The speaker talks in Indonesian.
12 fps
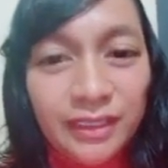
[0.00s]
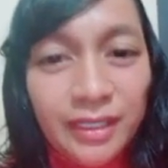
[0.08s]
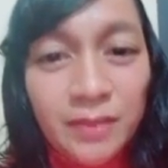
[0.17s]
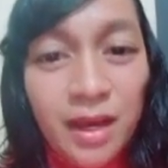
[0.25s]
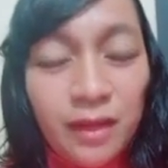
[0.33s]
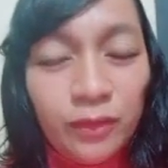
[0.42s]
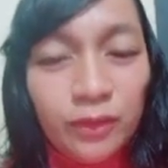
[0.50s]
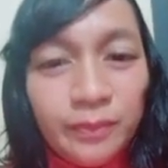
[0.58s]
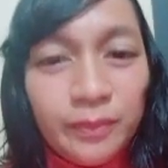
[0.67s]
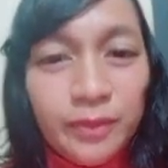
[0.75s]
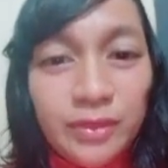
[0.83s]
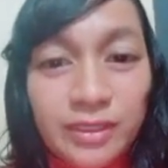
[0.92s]
dia bangun
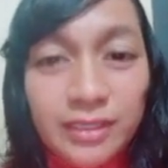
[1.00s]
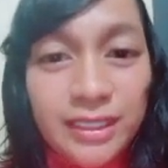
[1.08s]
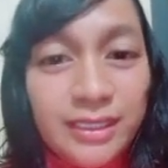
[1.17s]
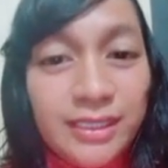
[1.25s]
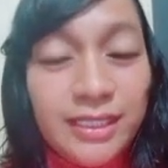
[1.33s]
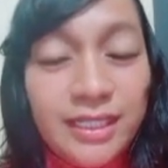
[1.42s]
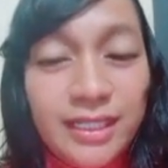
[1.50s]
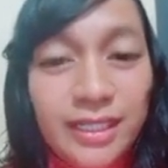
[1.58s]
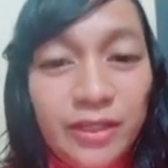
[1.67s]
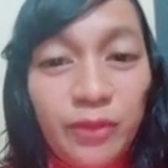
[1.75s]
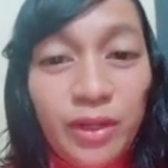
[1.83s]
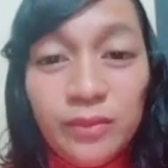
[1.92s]
terus ngeliat
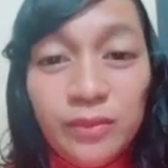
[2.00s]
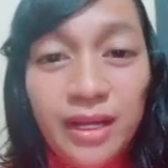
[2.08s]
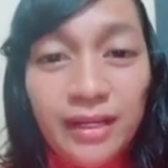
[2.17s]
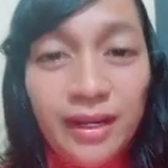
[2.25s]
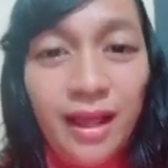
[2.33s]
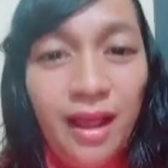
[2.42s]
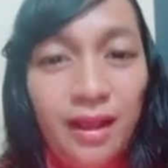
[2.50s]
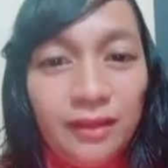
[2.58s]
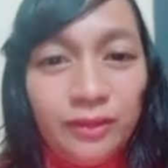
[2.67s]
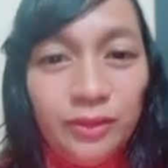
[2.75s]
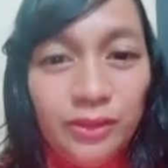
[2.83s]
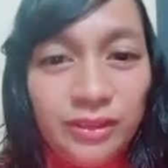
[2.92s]
si Wan Wan
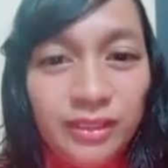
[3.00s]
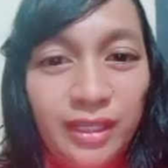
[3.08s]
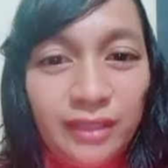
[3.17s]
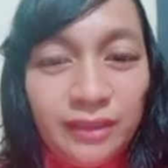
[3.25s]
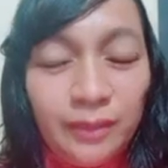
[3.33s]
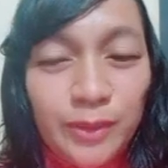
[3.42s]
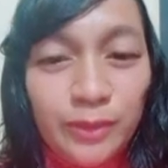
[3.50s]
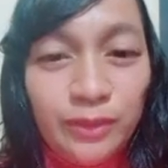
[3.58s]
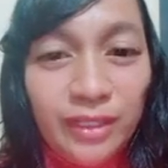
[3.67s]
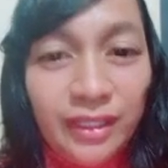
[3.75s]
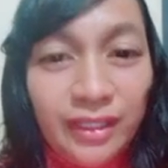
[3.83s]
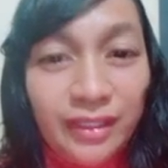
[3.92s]
terus ya
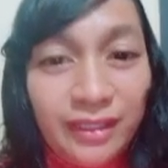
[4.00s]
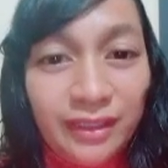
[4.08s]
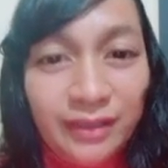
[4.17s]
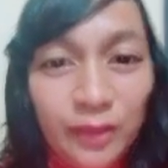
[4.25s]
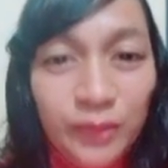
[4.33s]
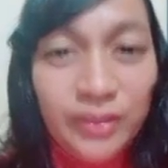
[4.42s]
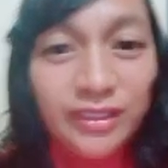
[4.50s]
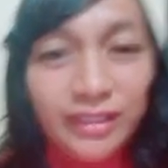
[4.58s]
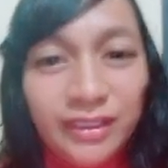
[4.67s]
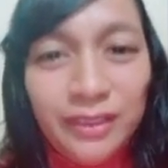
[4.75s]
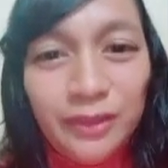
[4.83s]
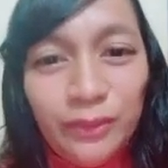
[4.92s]
terpesona kayak ngeliat dewinya
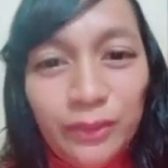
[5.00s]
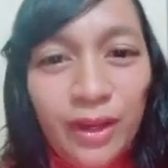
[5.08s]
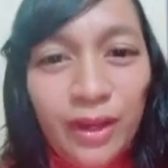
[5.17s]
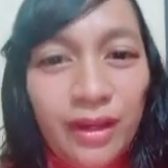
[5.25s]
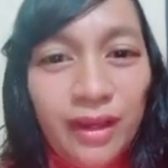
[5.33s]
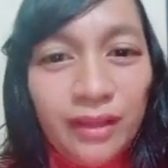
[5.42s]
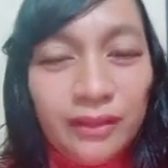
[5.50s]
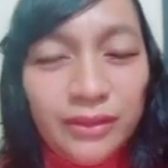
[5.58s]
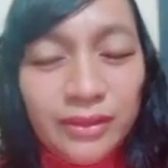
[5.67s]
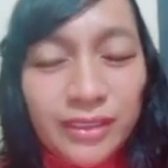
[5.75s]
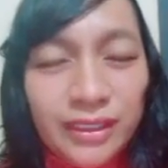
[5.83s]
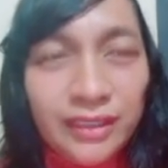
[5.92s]
gitu
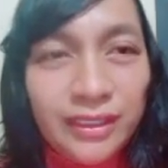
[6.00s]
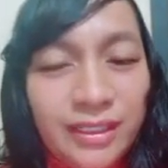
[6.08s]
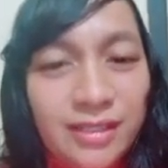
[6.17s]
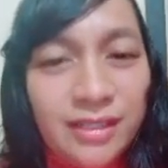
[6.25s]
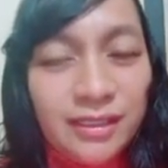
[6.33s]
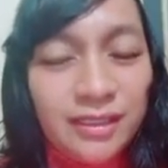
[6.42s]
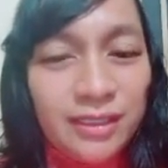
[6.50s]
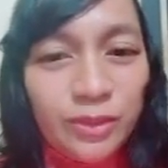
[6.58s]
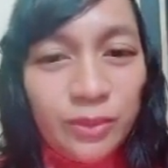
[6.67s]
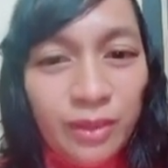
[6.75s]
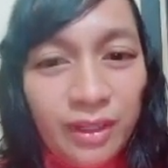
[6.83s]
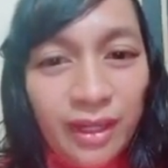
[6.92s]
terus kata dia dengar dengar
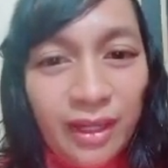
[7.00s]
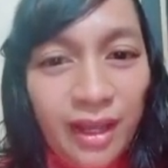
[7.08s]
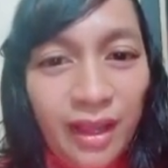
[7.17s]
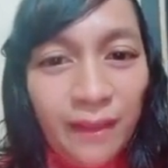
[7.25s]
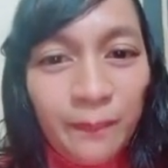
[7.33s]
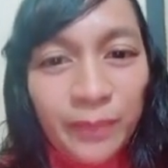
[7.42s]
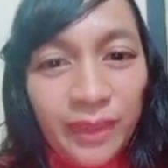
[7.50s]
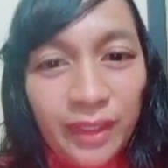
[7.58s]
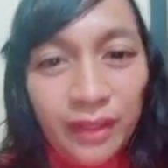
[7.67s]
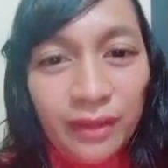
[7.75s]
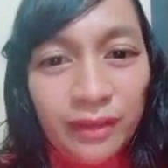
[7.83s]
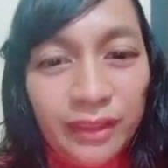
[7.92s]
suara
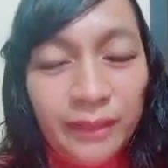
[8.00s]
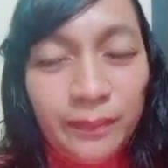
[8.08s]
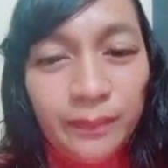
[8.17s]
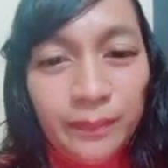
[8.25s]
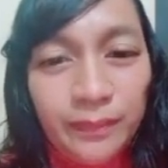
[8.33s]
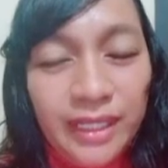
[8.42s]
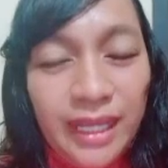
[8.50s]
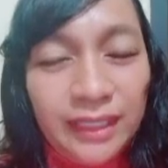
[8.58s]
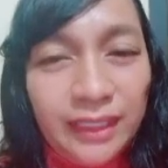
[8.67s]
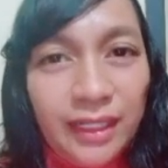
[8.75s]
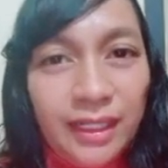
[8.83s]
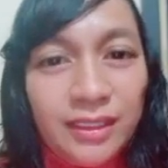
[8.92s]
di di
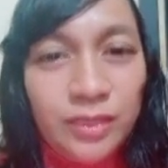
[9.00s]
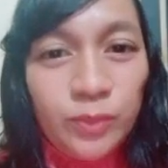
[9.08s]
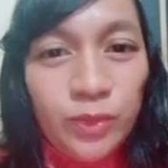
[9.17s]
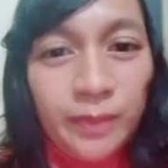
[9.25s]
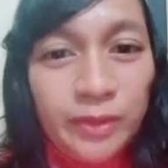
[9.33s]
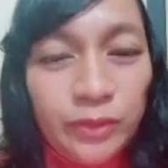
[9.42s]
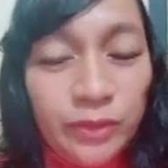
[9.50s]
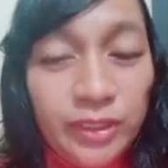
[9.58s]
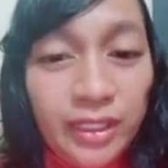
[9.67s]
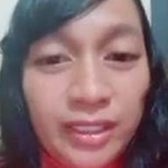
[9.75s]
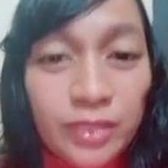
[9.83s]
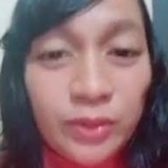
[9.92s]
antara semua
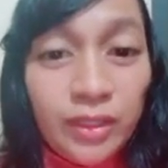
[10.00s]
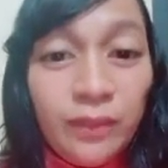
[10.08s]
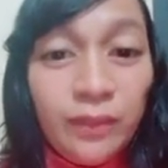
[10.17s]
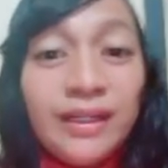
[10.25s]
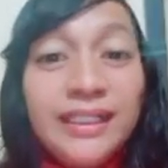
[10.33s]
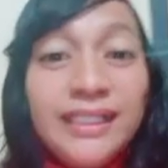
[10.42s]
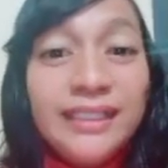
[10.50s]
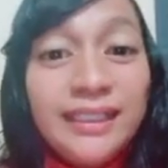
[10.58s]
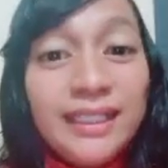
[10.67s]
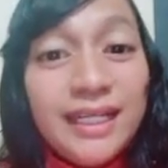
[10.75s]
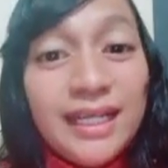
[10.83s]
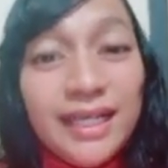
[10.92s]
penculik ada suara
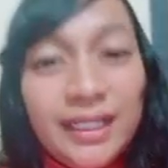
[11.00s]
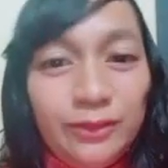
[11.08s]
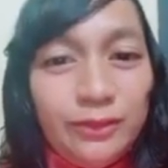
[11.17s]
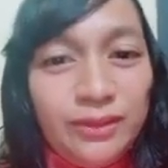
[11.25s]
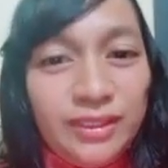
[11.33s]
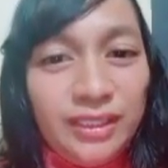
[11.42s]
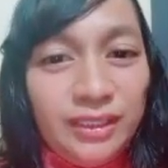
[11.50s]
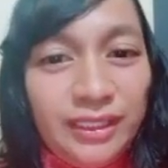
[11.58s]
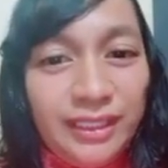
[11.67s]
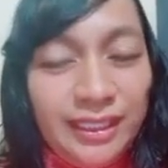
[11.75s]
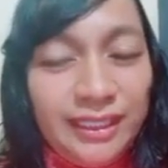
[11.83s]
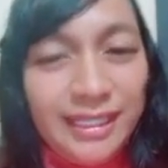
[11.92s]
wanita terus
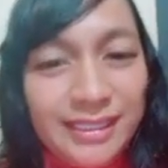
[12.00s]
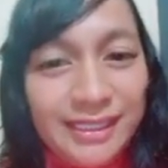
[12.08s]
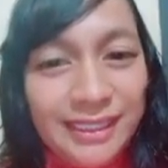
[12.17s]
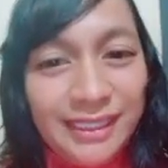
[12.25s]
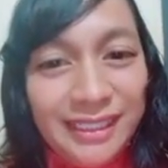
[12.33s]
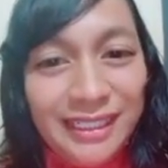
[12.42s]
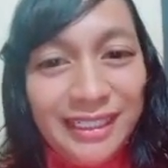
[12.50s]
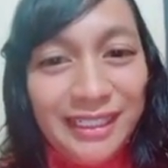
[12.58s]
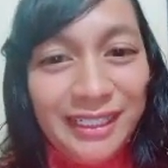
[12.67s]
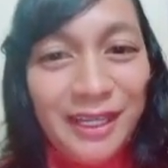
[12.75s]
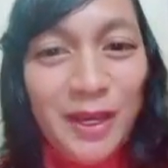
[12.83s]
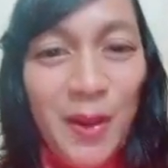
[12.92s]
kata, kata
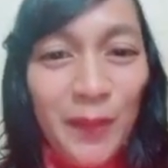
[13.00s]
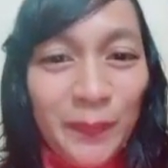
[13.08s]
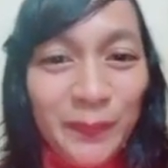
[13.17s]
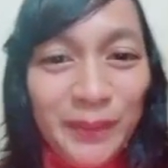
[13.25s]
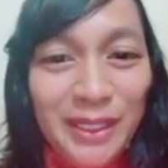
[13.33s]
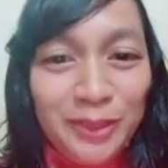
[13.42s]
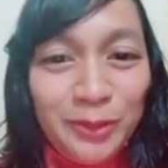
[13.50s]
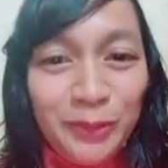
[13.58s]
si dia